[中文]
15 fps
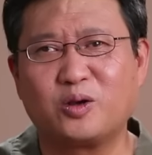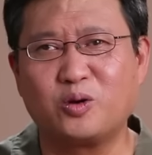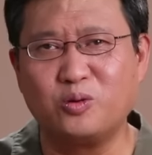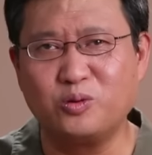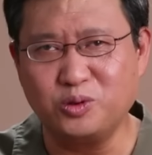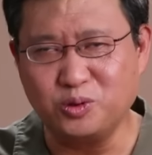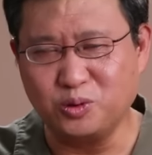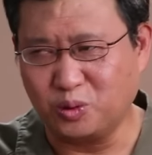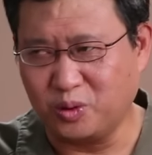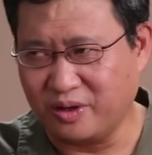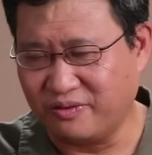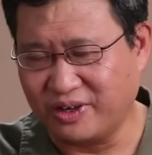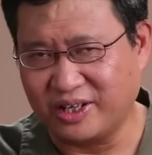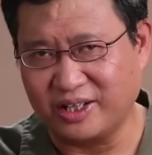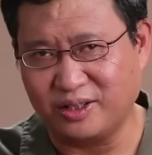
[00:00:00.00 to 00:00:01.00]
攻入对
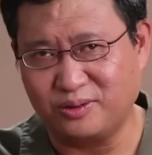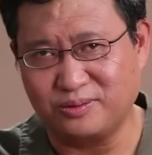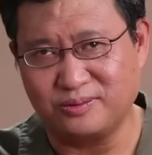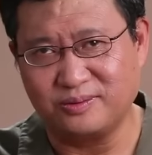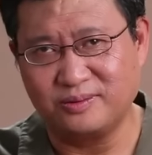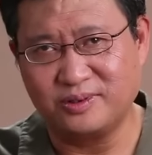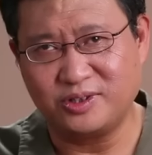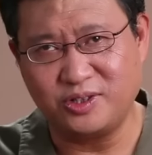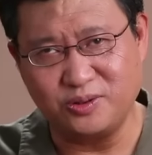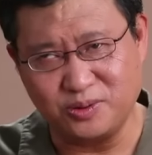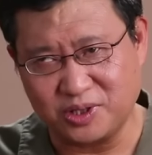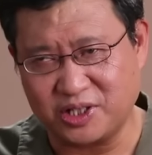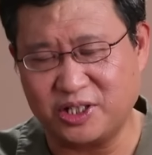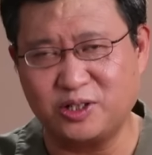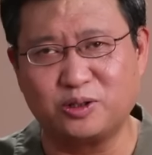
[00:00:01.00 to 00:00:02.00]
方领土
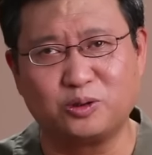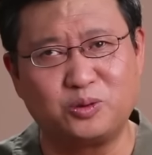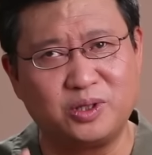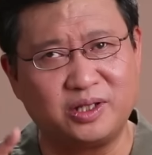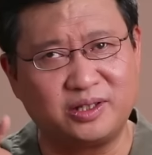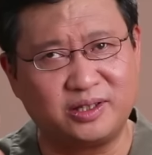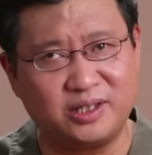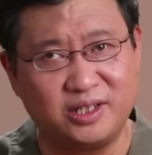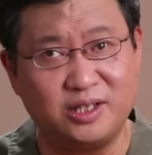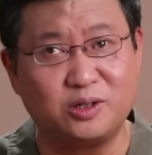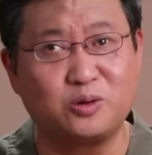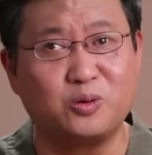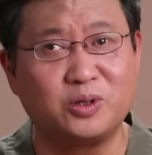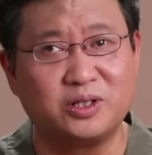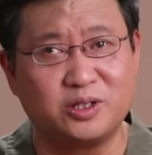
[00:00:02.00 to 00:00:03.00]
就是一种对敌
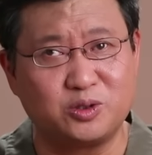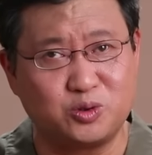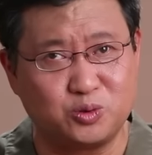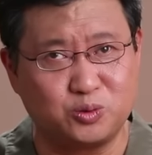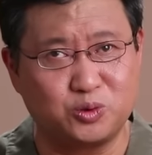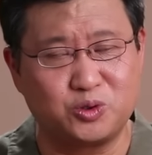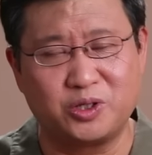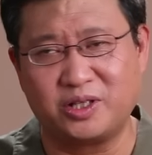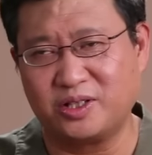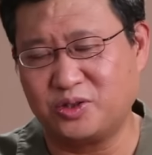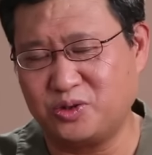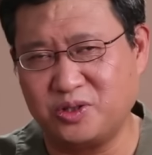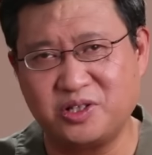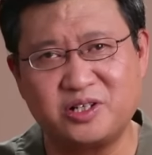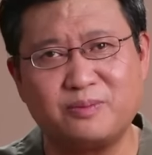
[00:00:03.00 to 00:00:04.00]
国的主权的
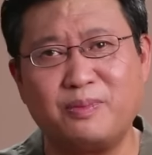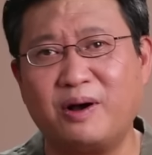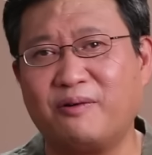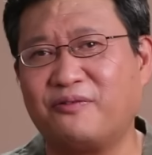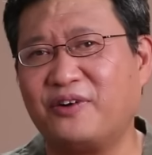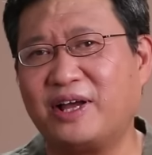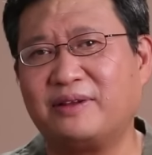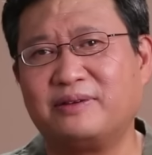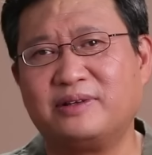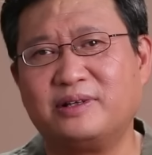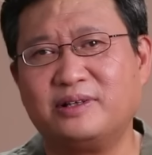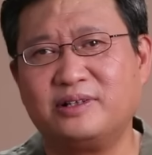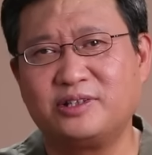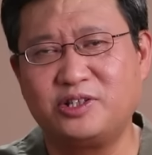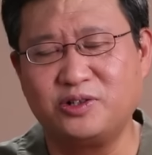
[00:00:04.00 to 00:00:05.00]
军事冒犯，
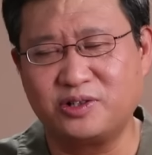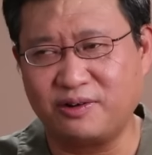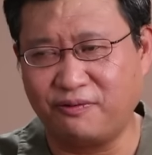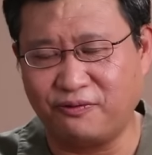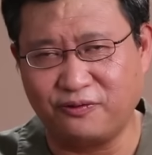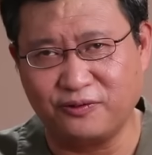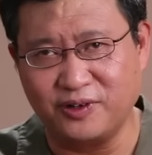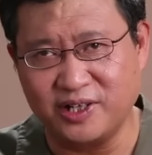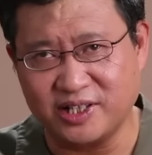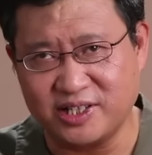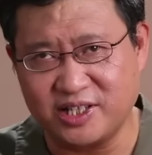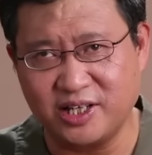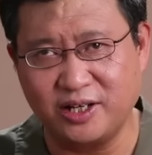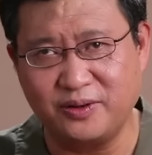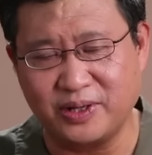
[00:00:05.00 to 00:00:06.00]
就是符合
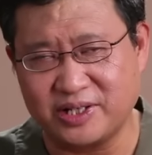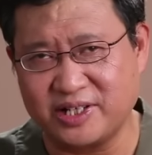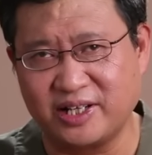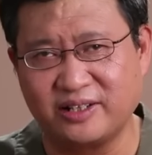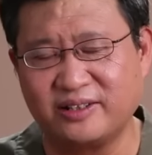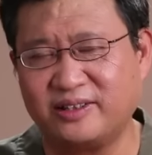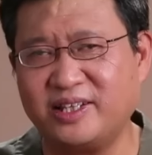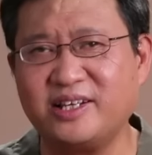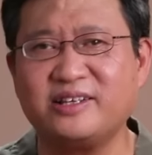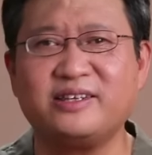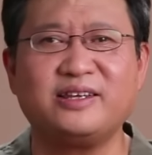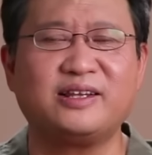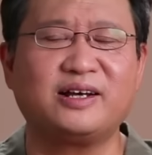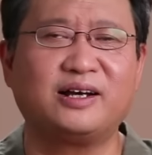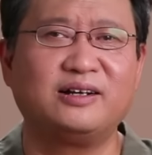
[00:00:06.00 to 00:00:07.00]
侵略这样的定
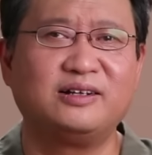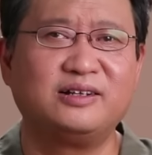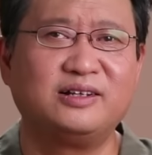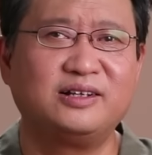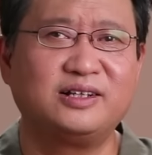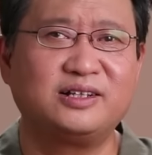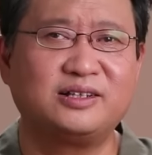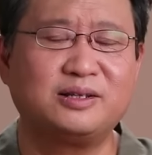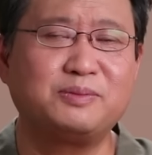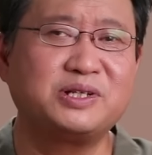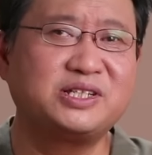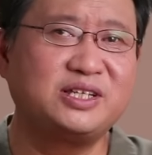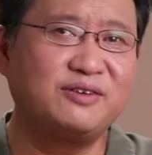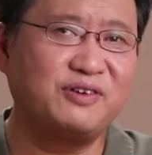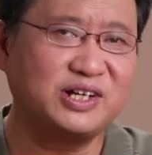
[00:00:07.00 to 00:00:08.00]
义的。那么
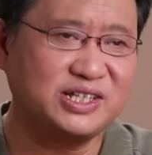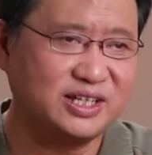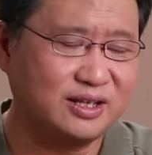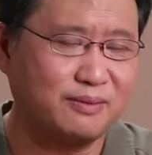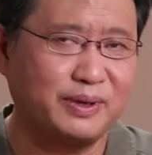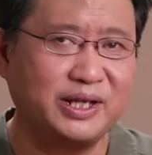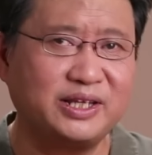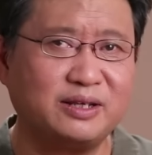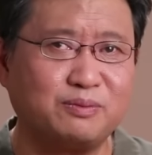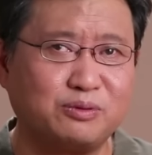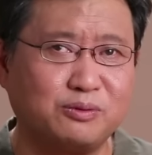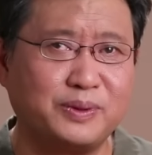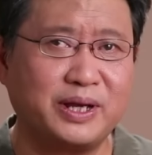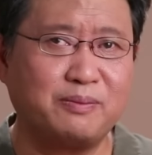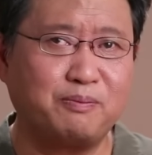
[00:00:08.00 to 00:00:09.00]
西方现在媒体
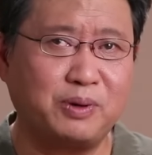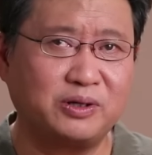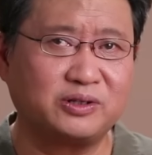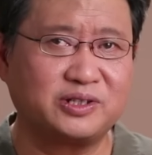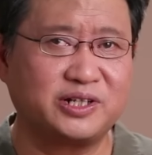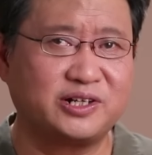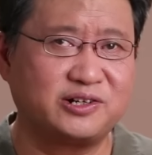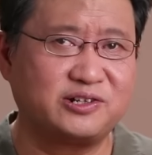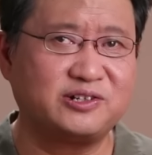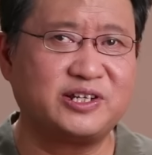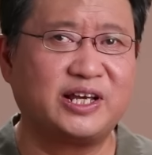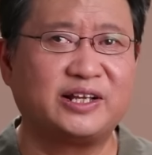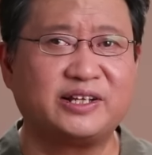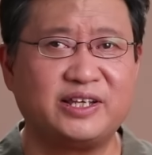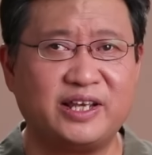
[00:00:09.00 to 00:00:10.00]
普遍报道这个事
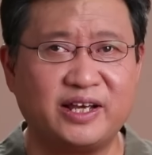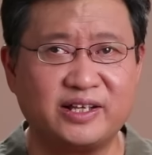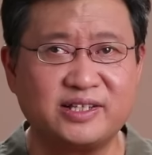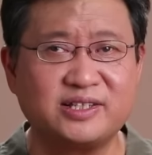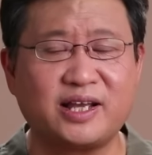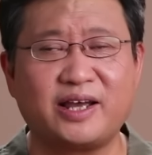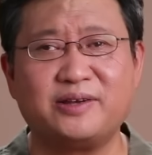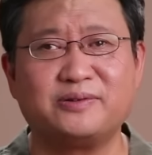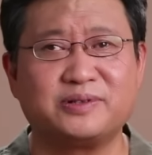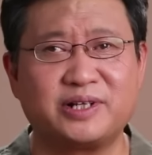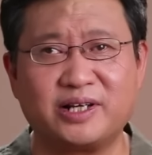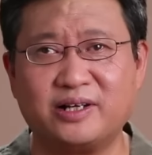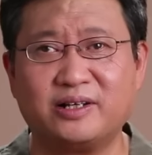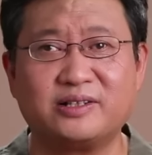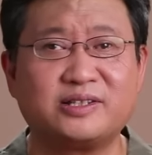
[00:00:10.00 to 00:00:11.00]
件呢，也采用
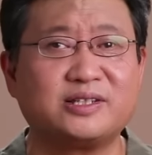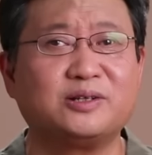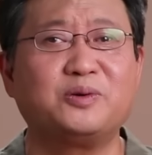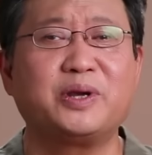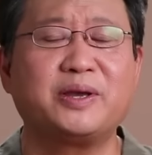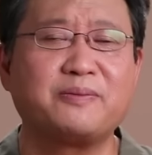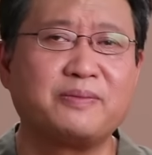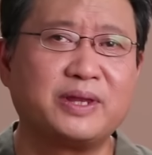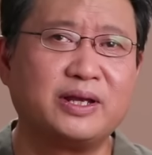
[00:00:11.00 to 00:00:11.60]
这个词汇。